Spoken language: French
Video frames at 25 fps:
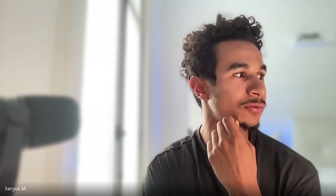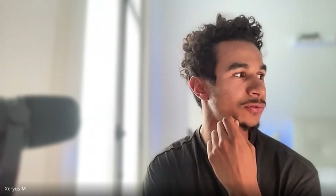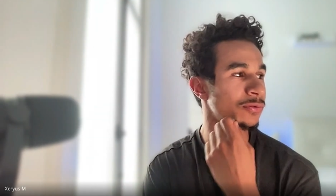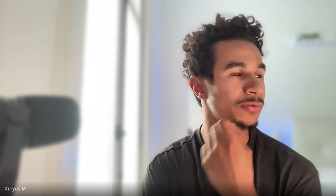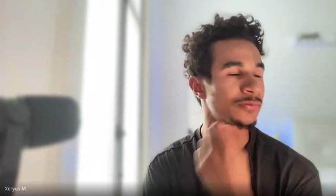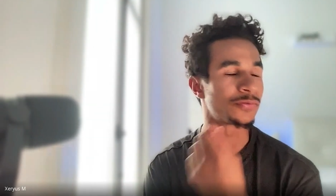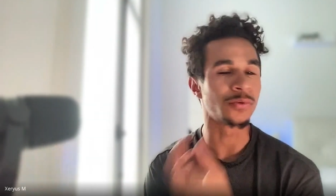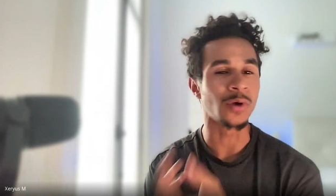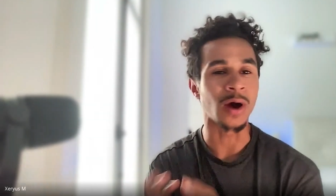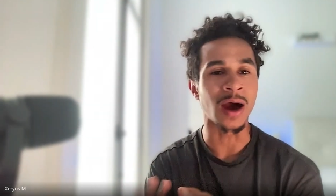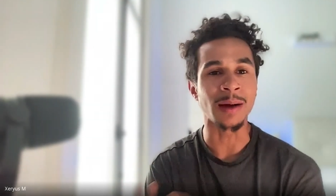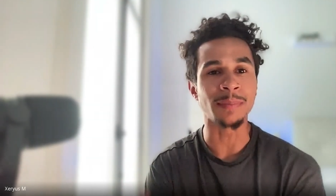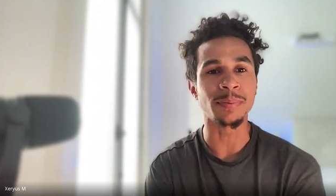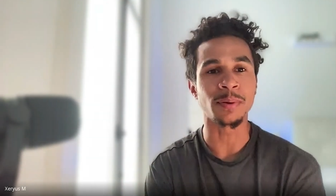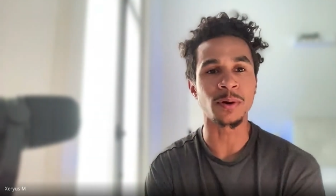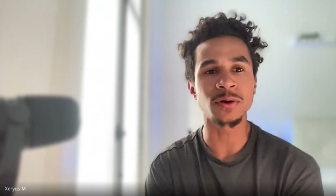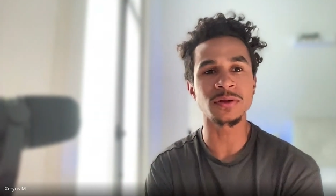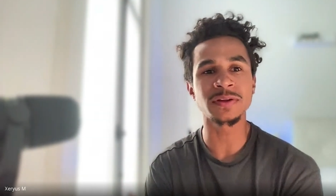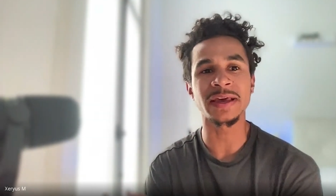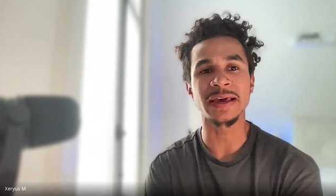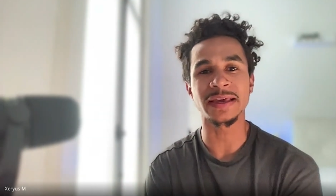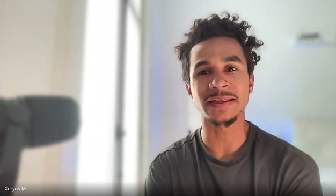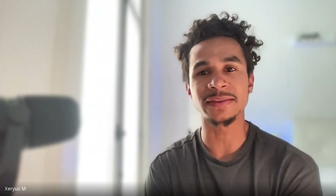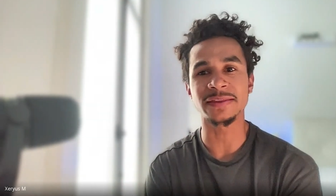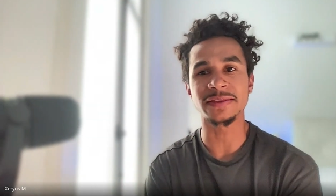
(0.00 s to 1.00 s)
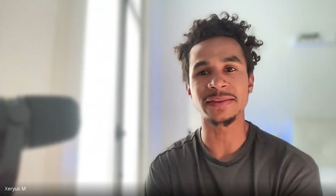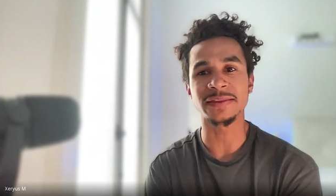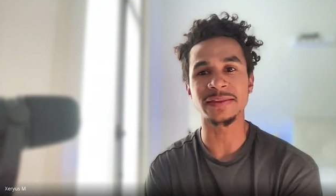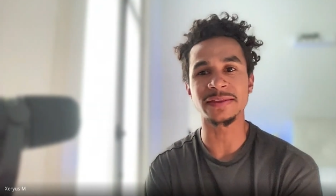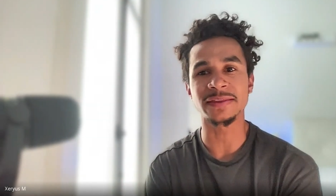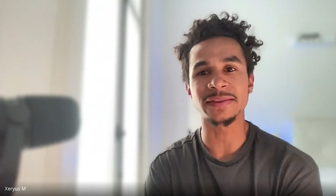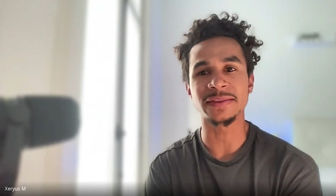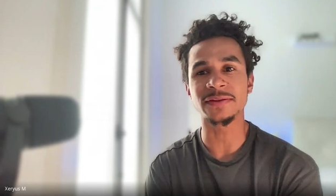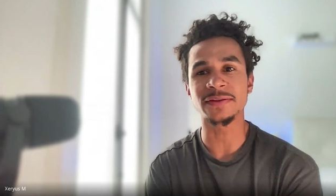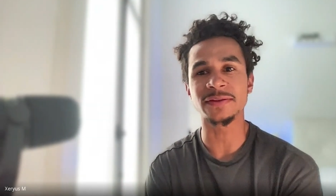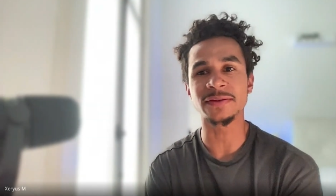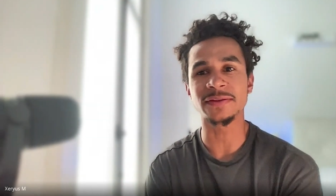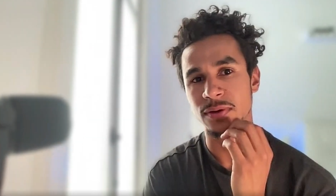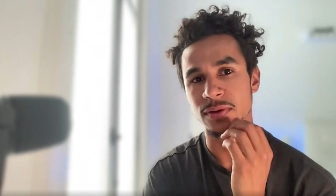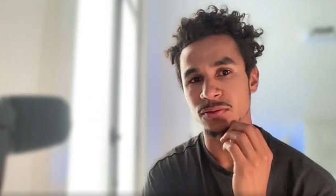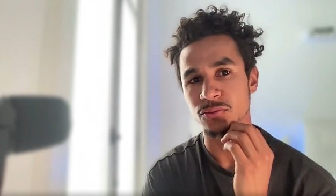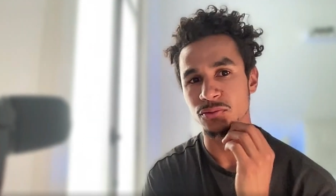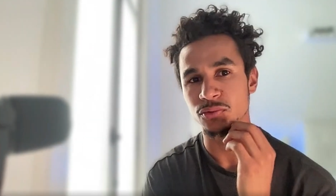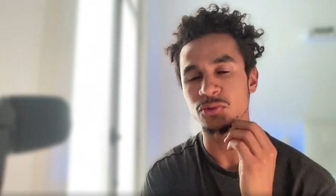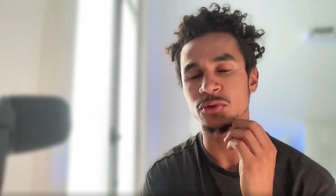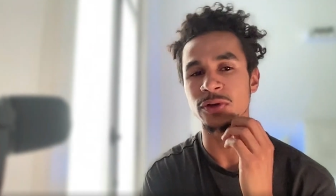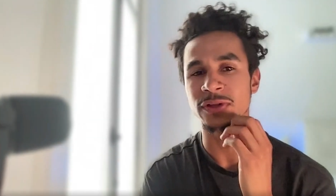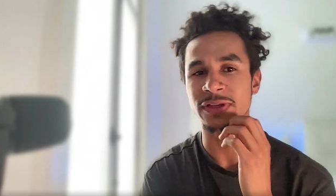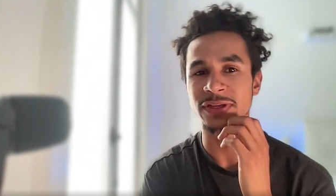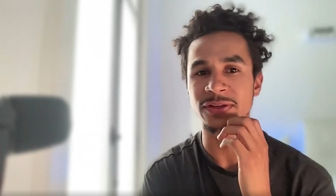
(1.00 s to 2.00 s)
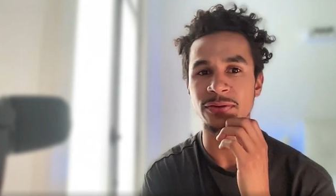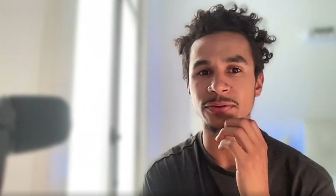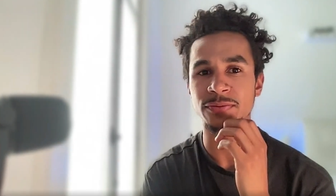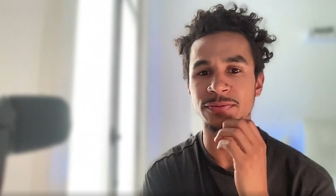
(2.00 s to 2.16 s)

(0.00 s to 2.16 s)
Donc, faut apprendre à être rentable tout en étant